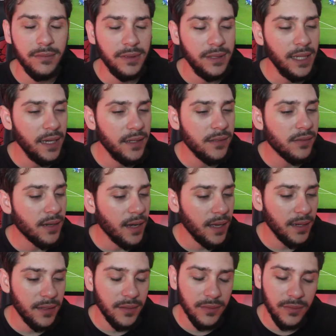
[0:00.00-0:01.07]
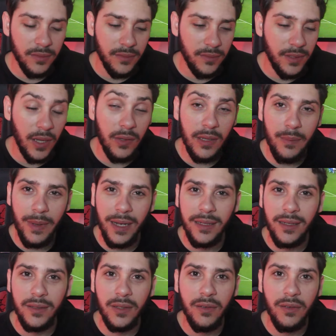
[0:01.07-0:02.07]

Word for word: E é isso, cara. Eu não tenho nem mais nada